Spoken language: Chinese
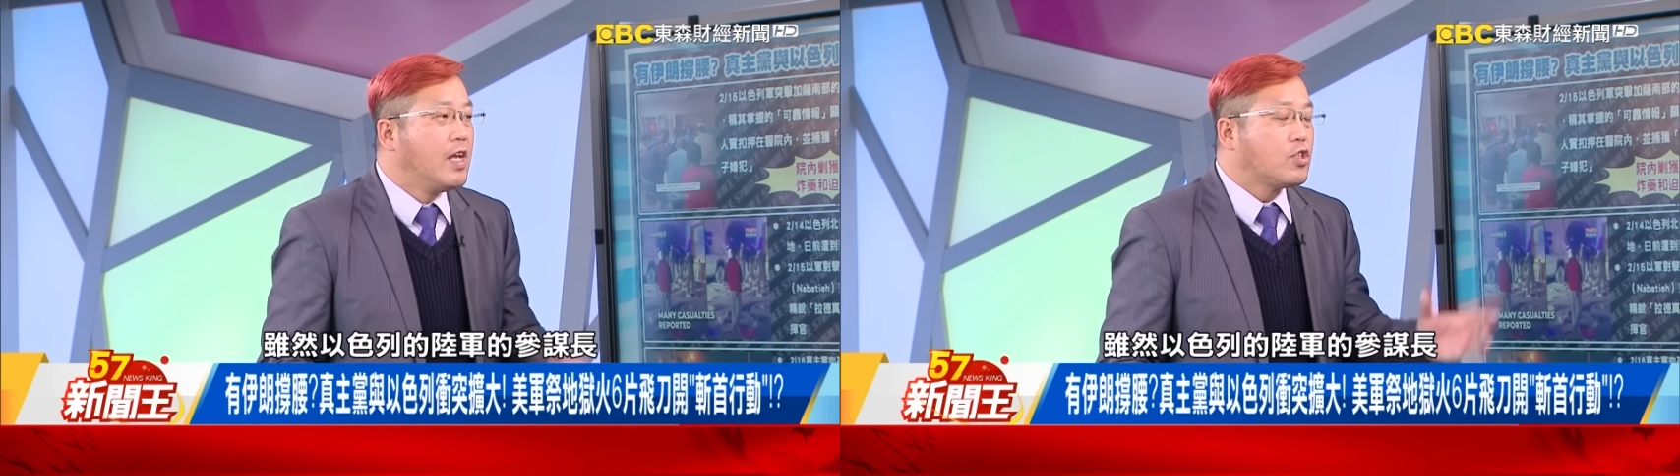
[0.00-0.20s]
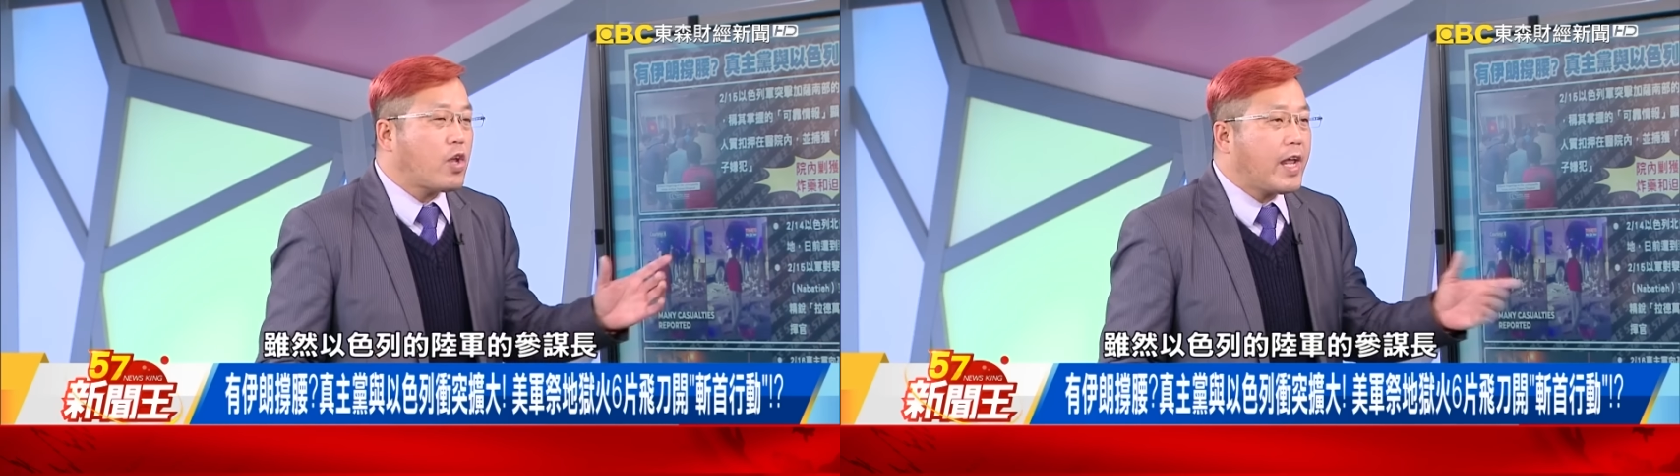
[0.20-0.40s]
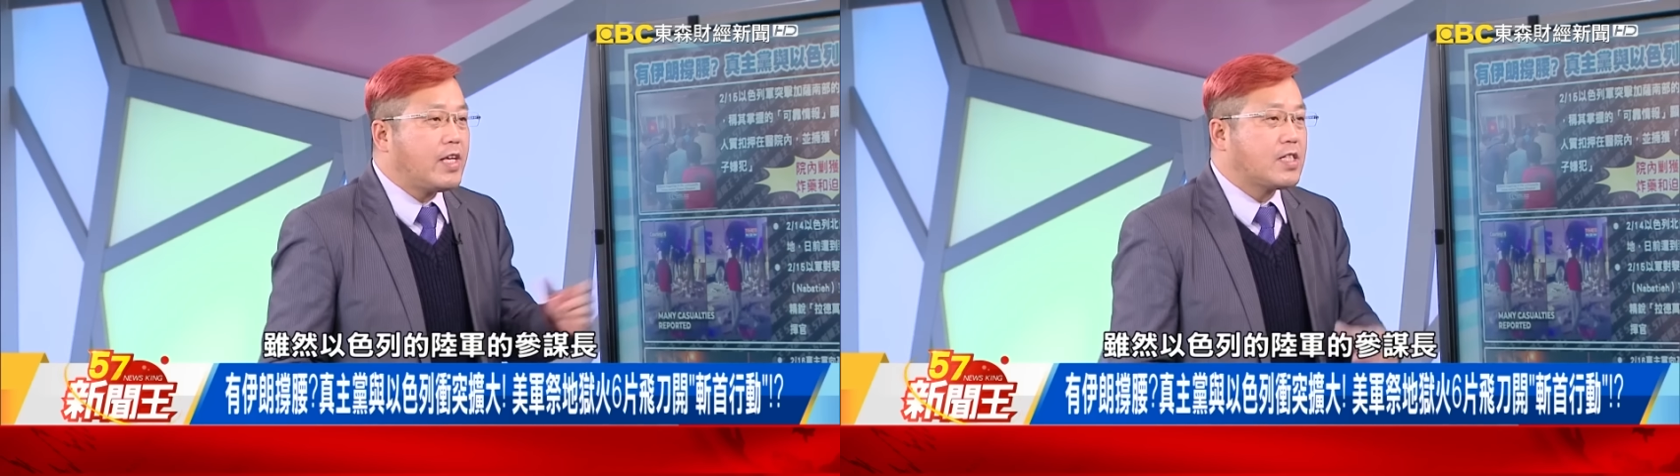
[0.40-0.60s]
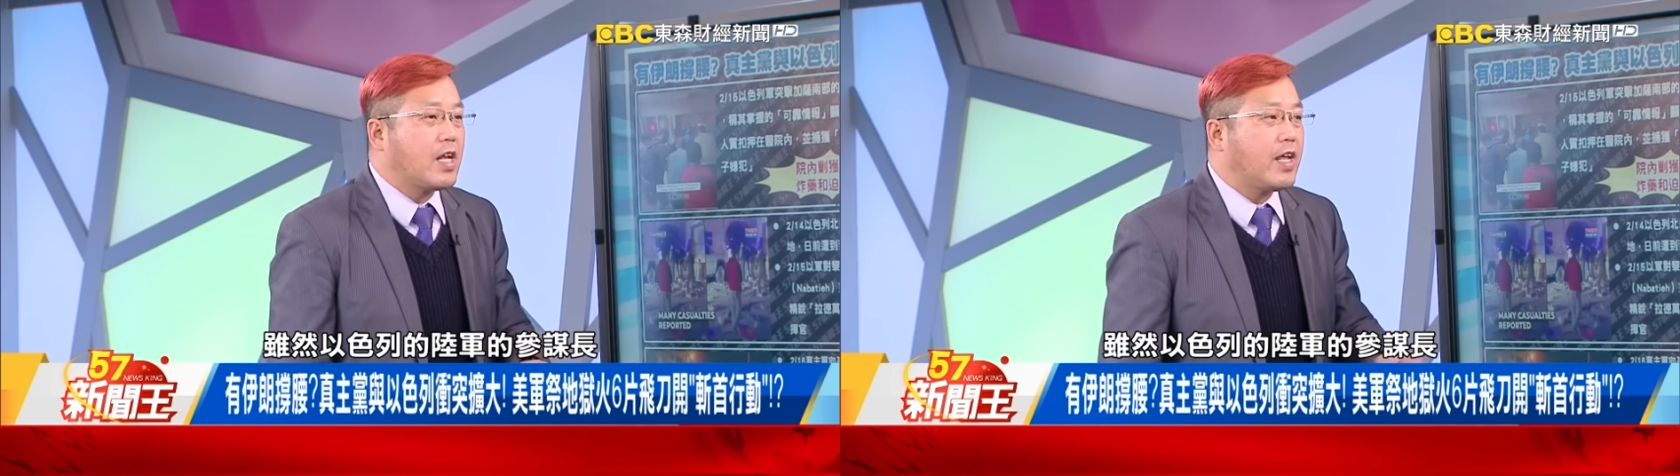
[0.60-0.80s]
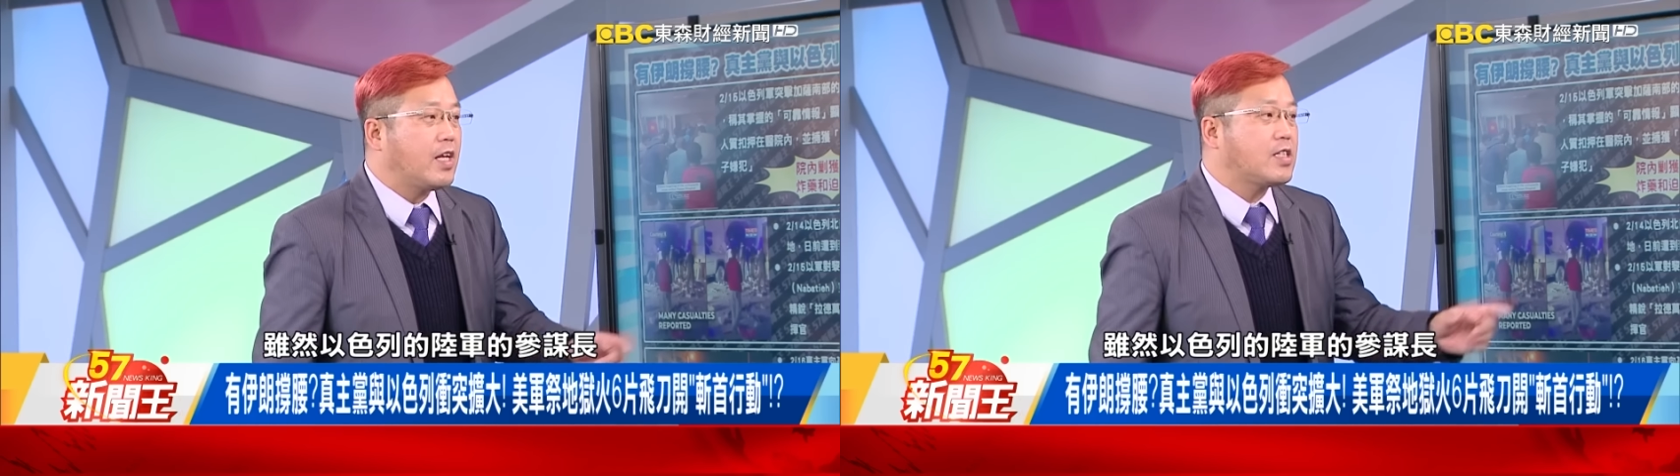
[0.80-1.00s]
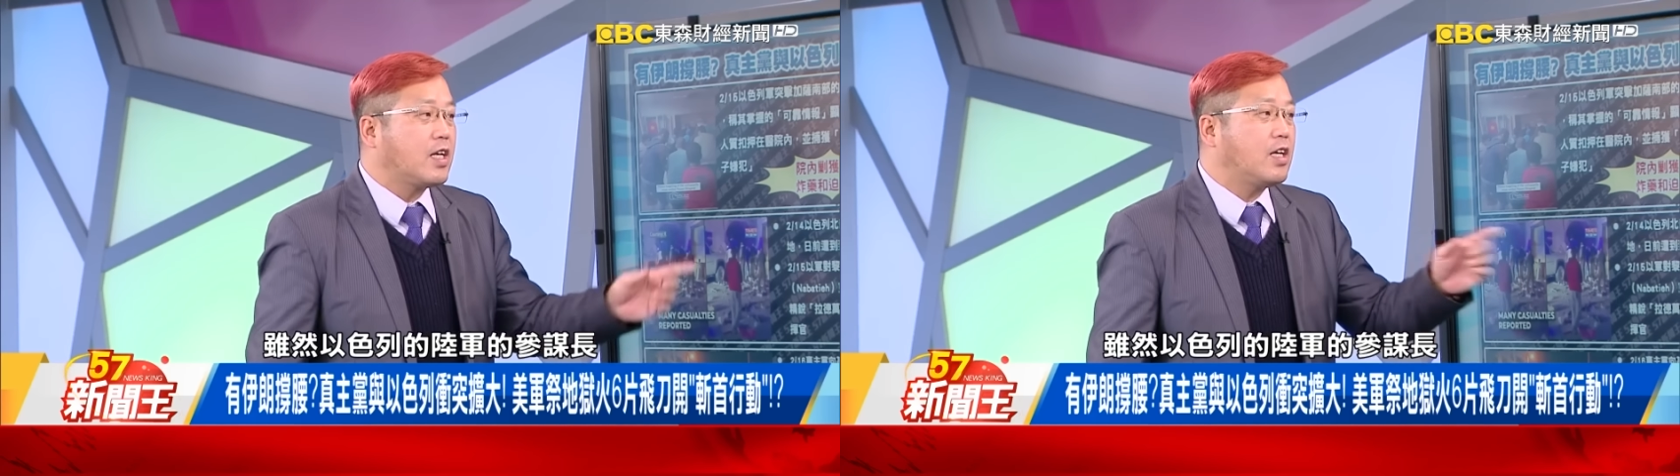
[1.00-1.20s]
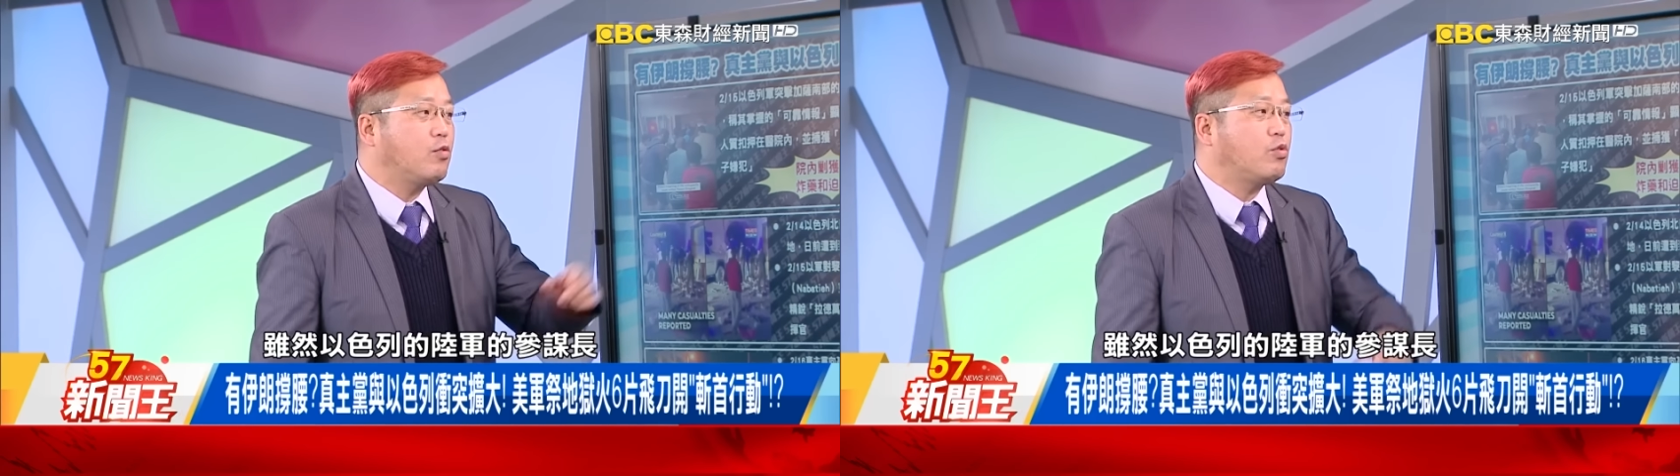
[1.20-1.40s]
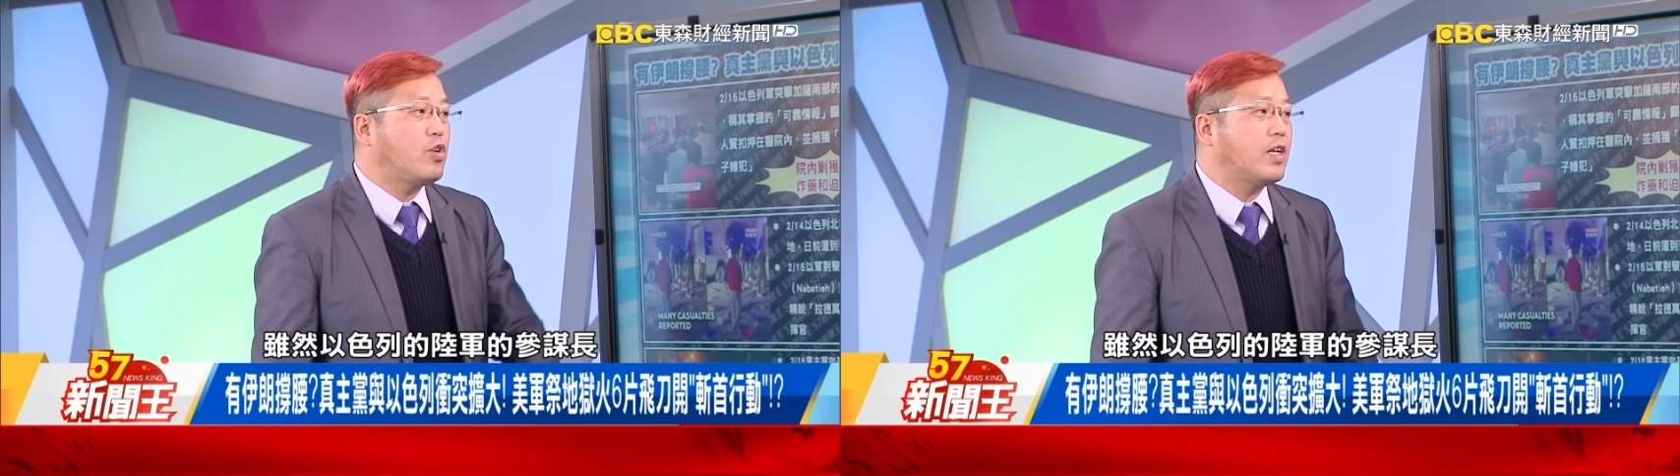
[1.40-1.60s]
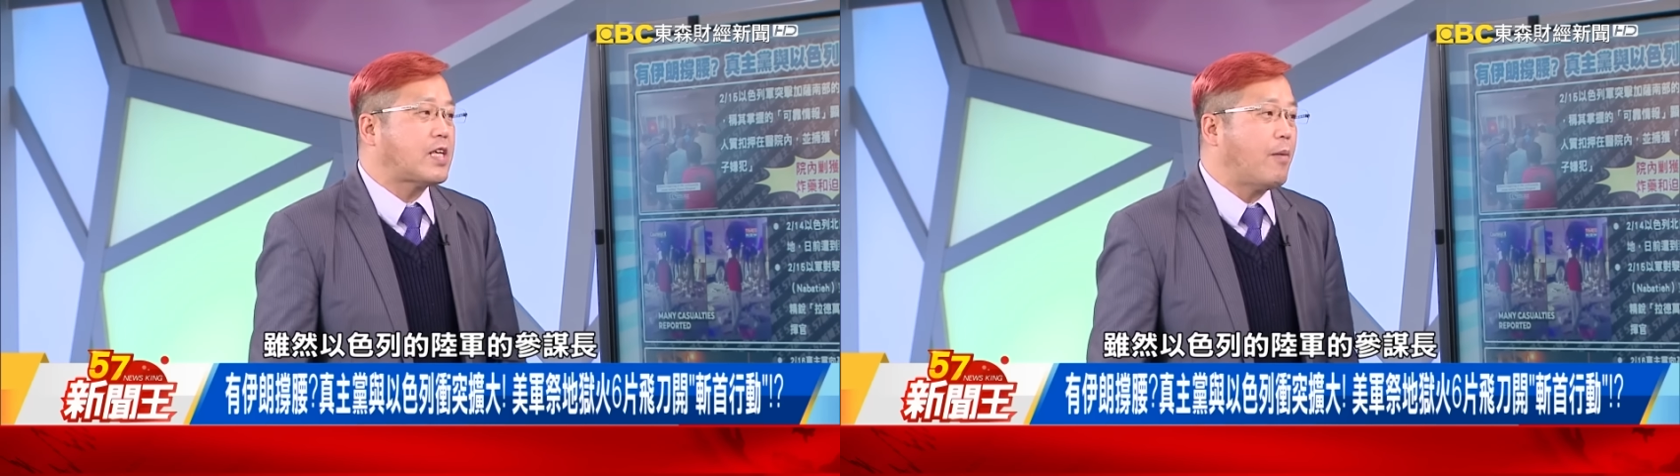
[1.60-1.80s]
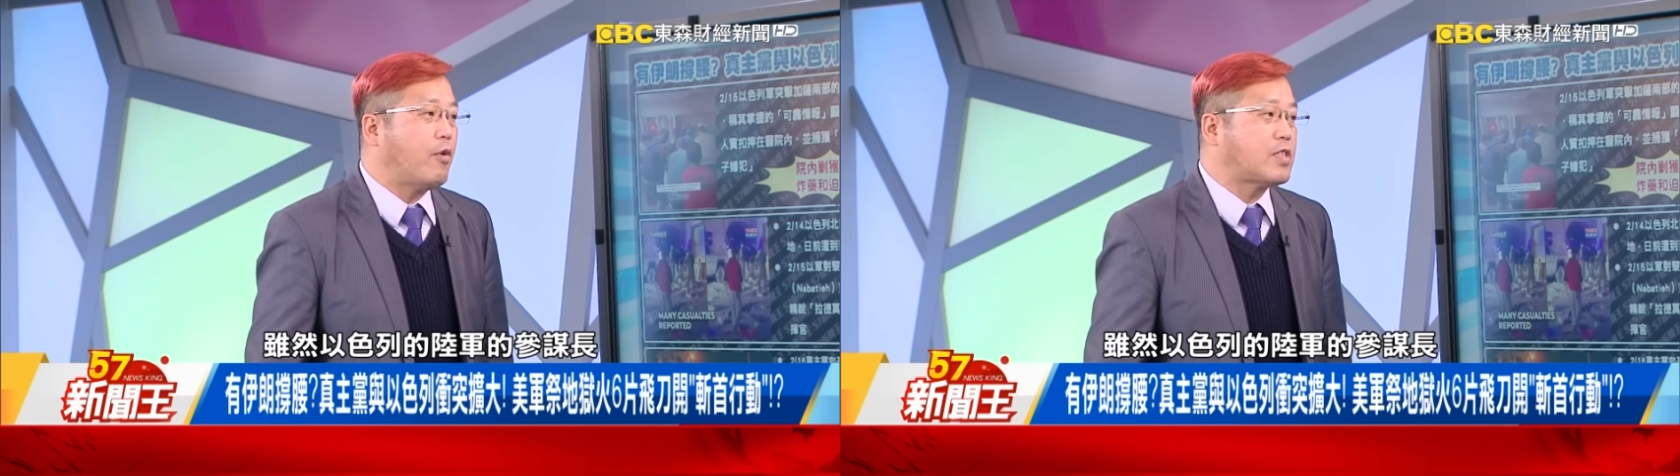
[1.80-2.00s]
虽然以色列的这个陆军的
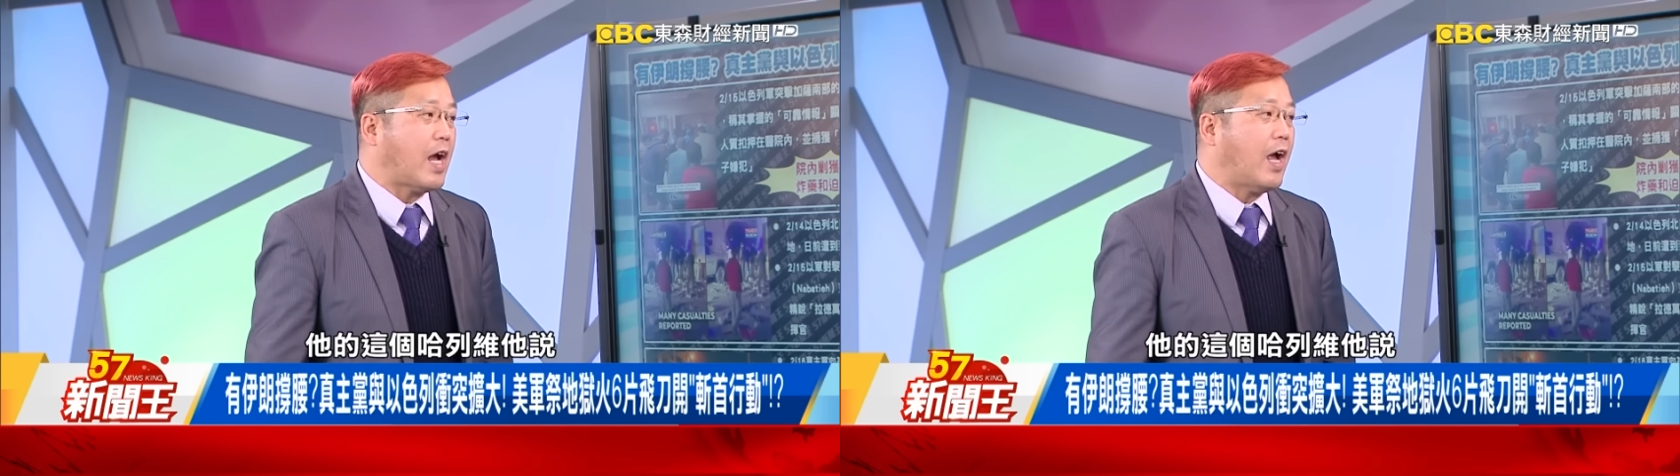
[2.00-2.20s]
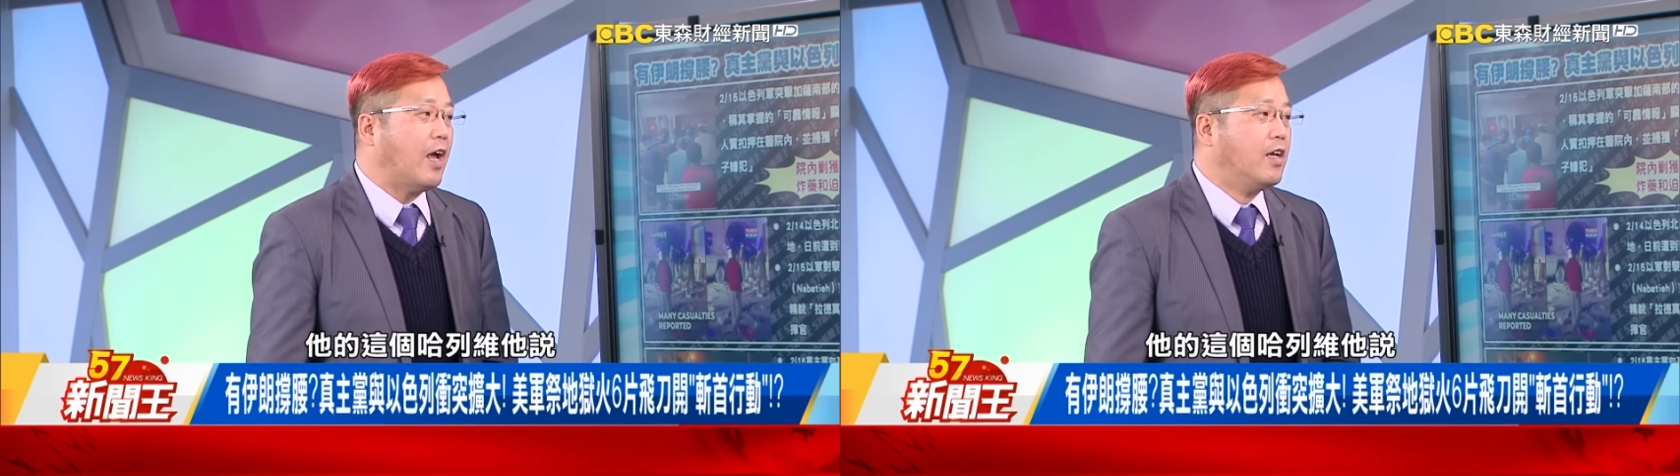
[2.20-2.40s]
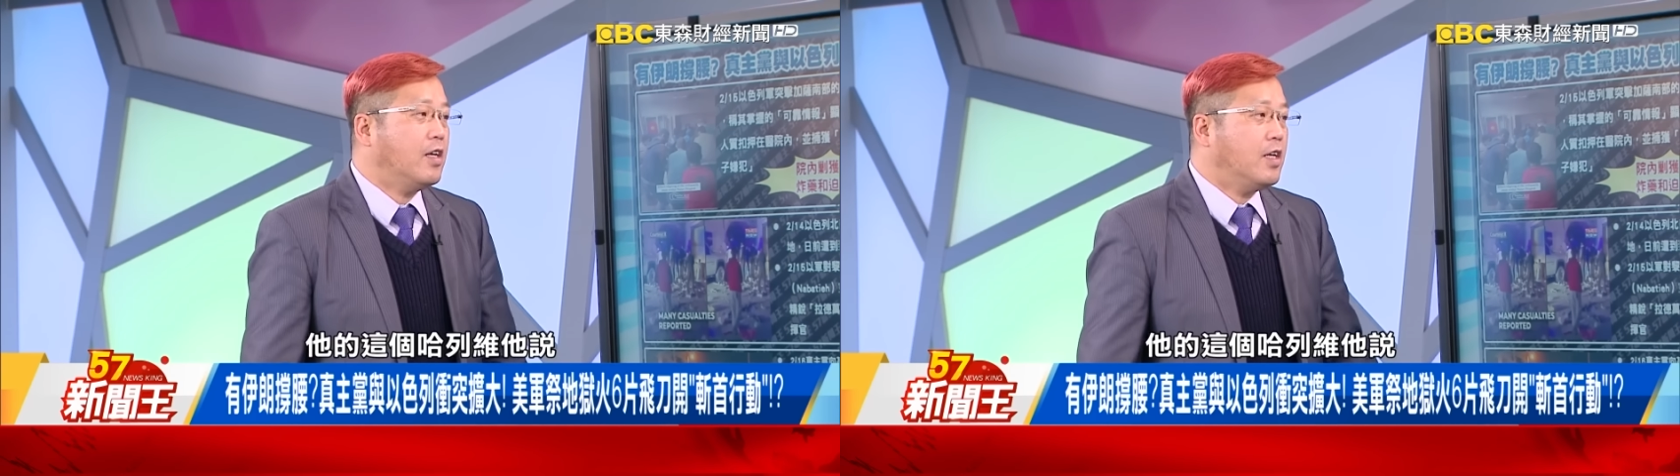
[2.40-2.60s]
参谋长啊。